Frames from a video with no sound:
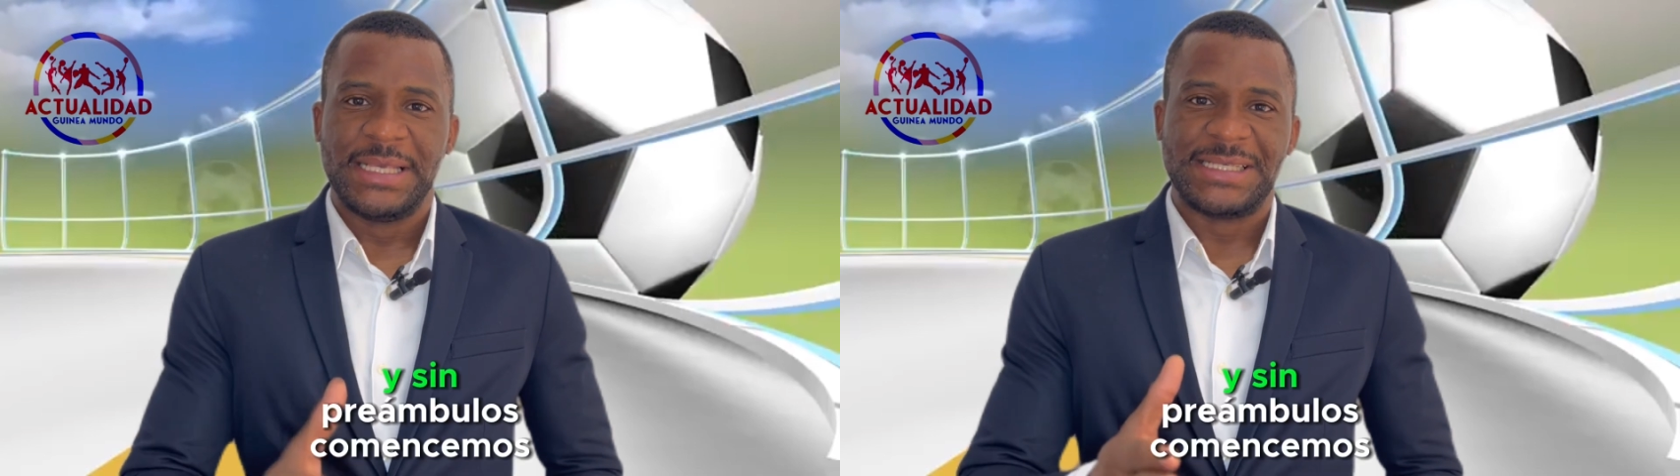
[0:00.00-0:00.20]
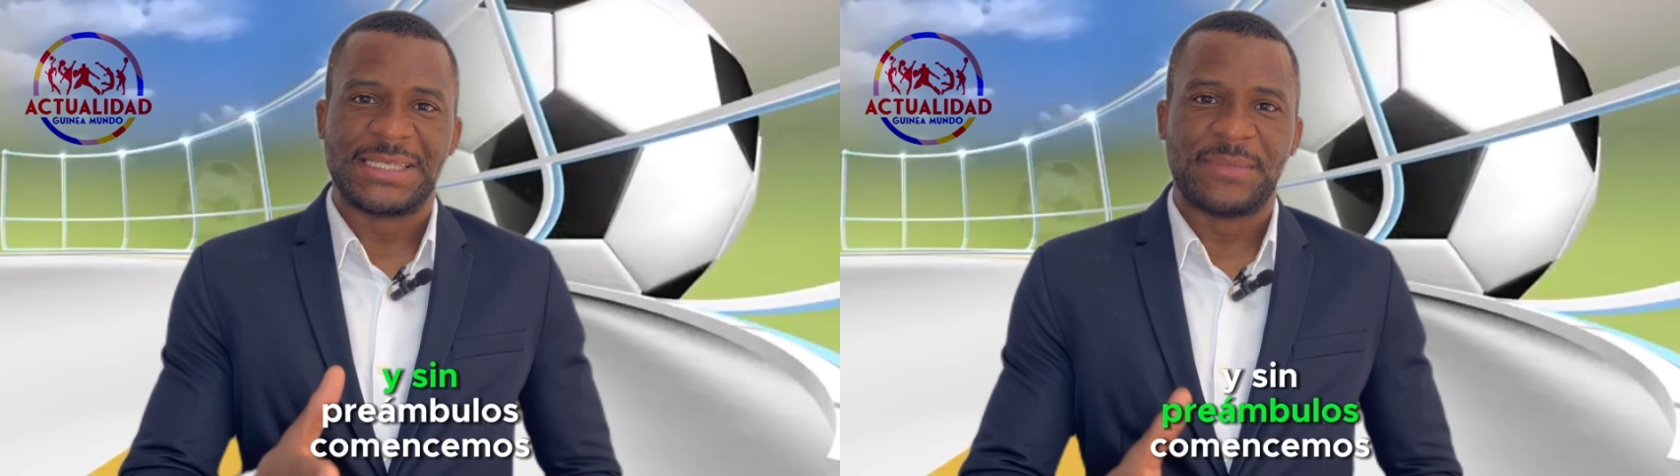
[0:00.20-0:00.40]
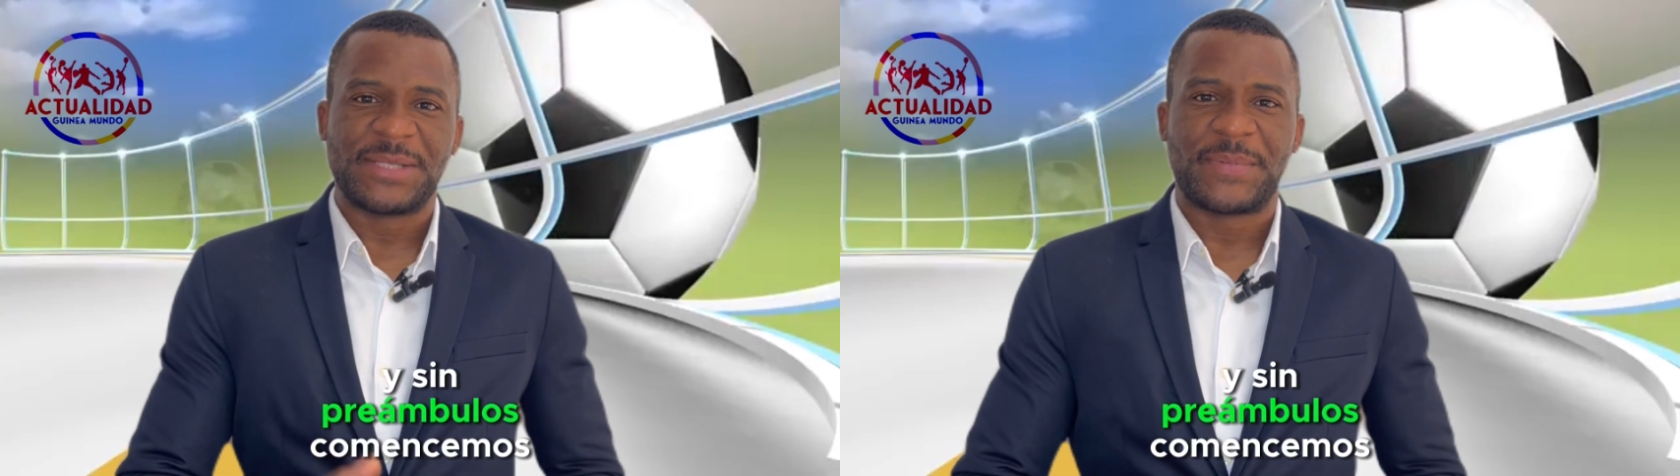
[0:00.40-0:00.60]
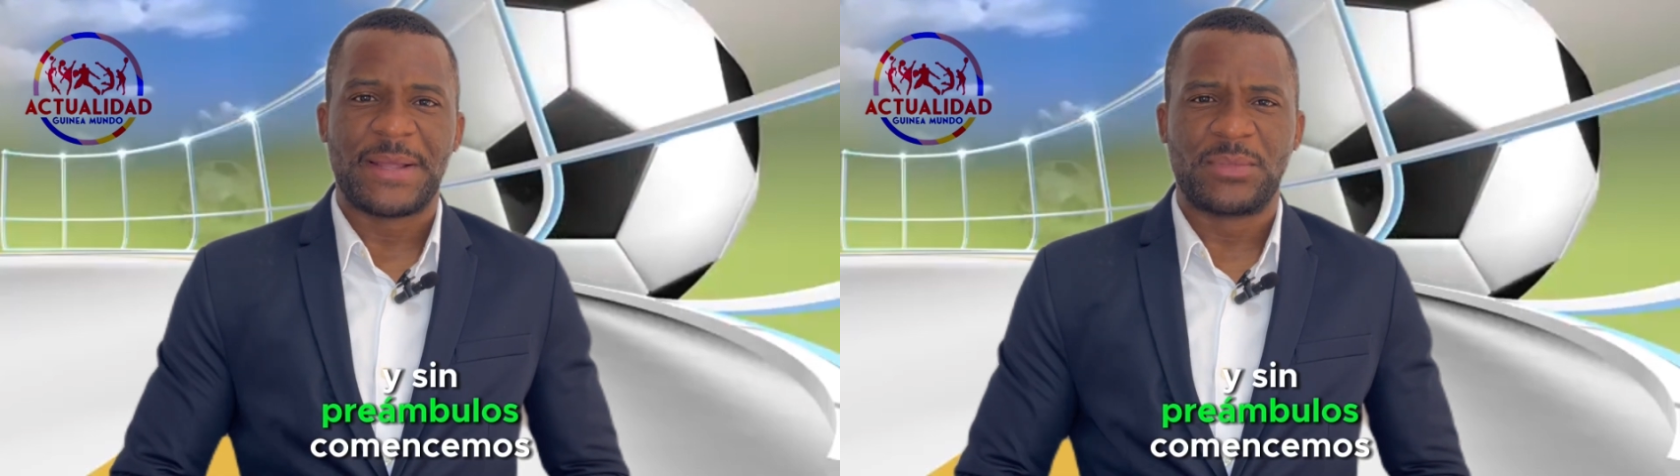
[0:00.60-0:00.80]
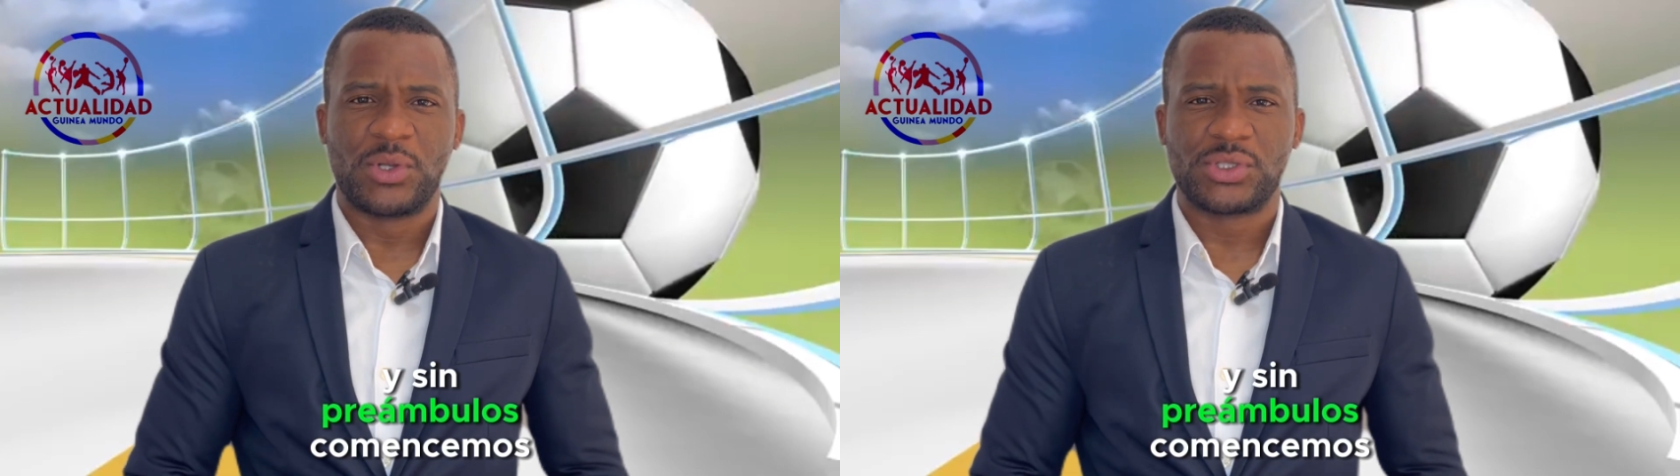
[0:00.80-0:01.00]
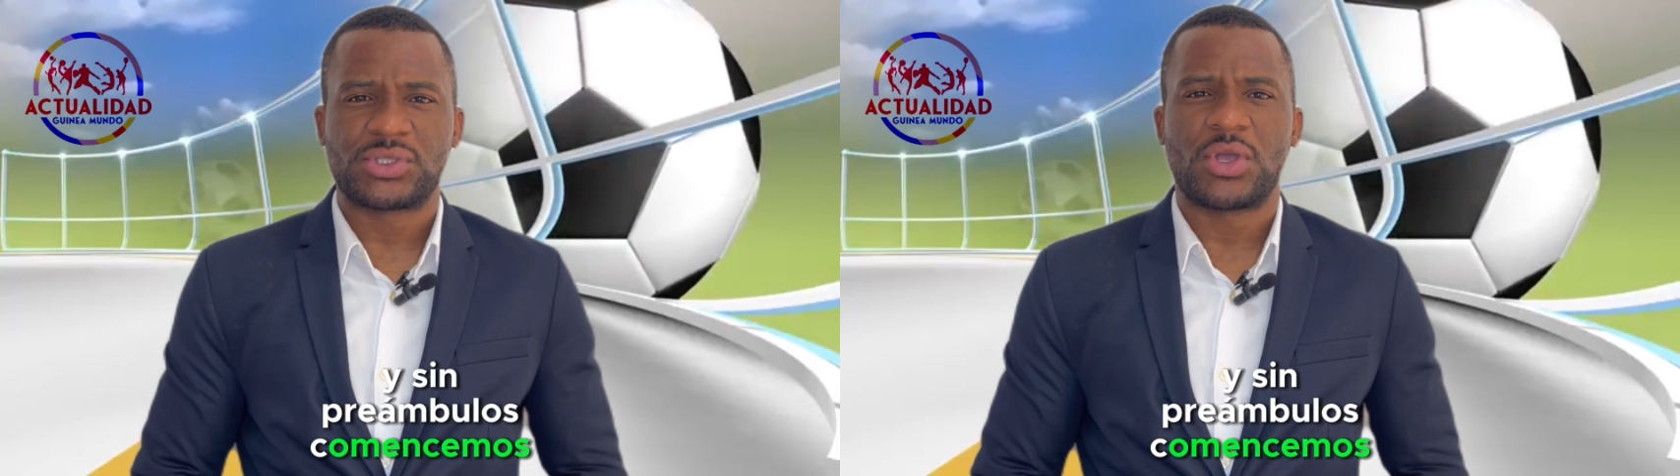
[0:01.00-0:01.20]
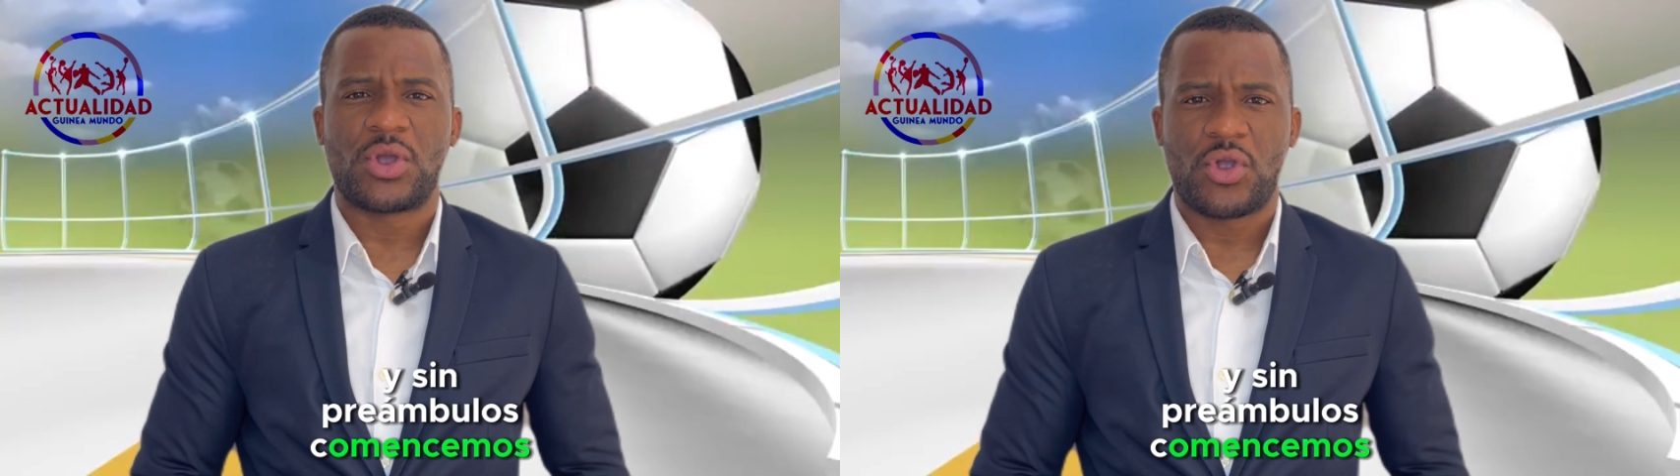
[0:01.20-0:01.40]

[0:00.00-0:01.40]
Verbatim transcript: Y sin más preámbulos,